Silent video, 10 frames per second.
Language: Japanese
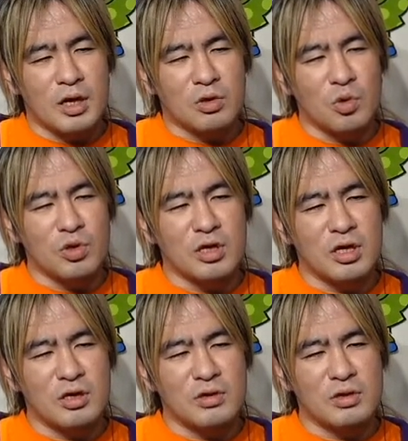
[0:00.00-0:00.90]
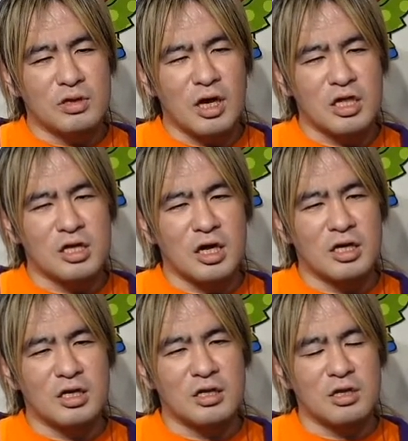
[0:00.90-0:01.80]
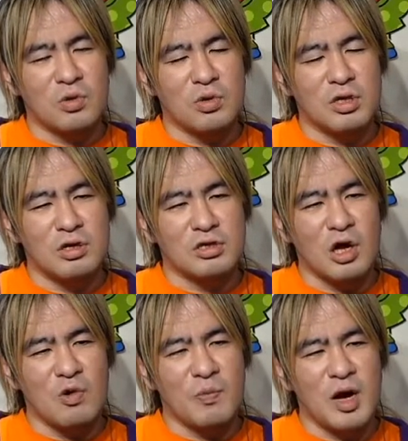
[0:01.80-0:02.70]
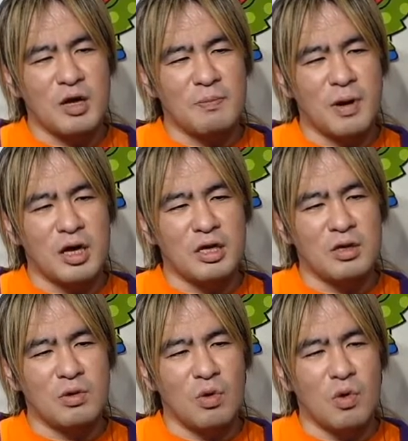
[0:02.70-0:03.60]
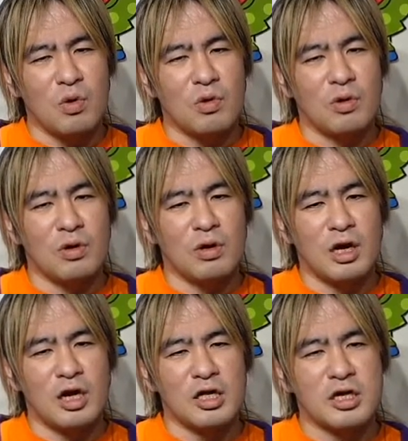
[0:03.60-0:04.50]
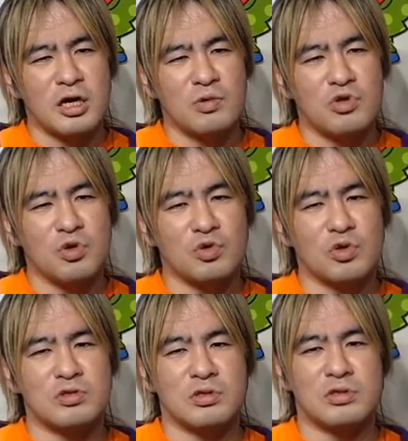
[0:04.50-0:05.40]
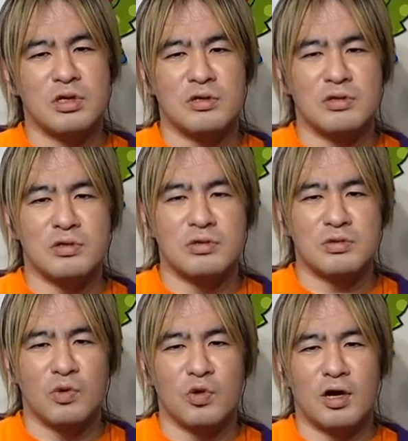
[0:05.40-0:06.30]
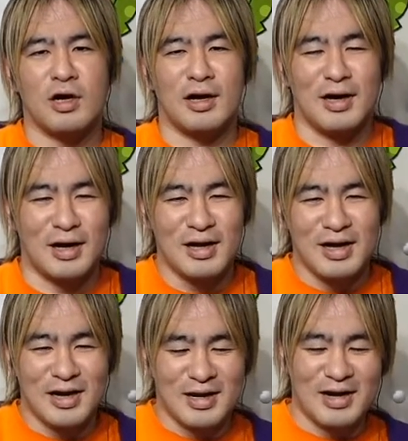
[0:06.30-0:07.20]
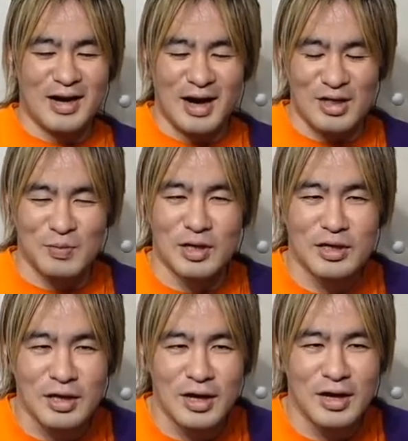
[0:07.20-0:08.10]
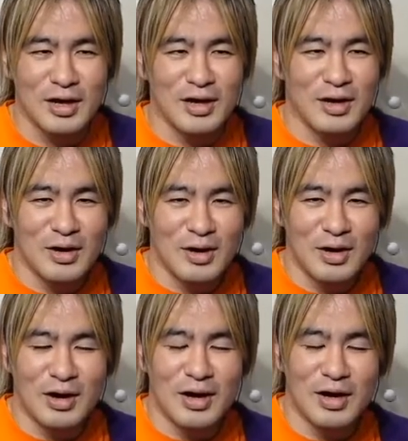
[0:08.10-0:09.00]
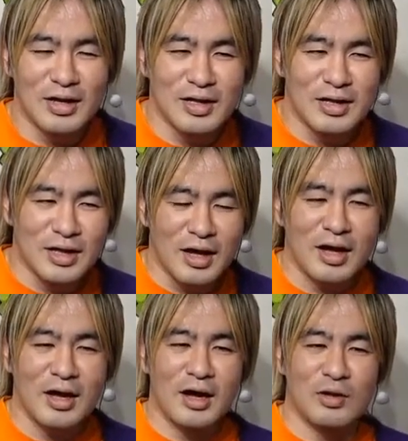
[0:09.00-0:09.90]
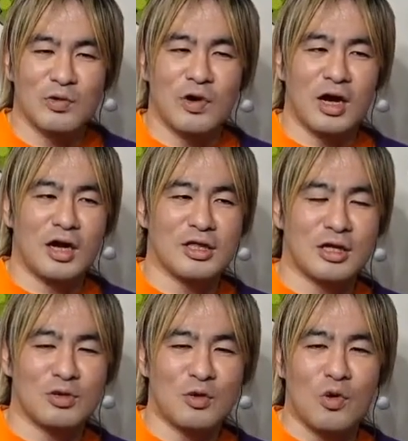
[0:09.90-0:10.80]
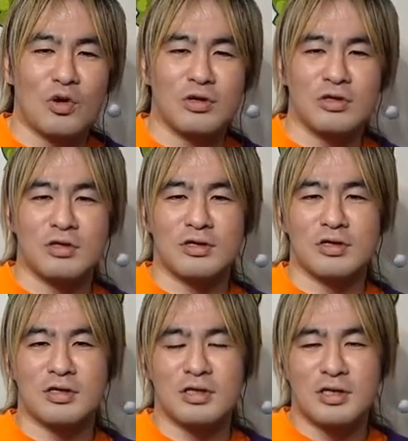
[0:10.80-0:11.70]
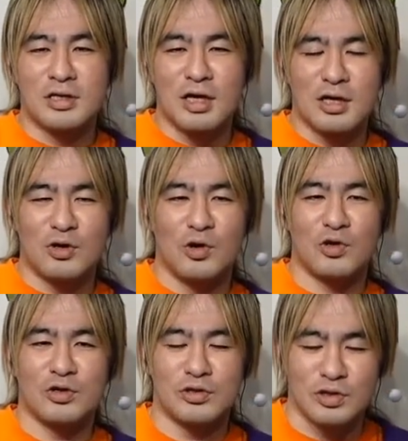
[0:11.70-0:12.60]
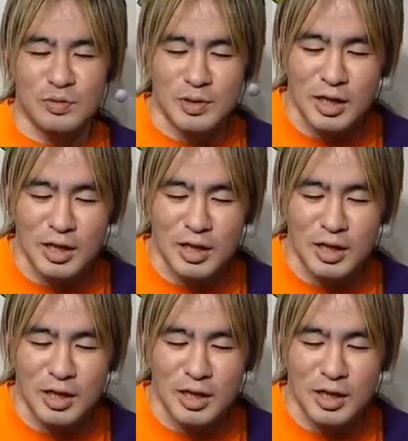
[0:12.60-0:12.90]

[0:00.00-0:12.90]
飛んでる柱切って飛んでるタオパイパイをあられちゃんが撃ち落とすっていうところから始まって、であられちゃんと悟空で協力する。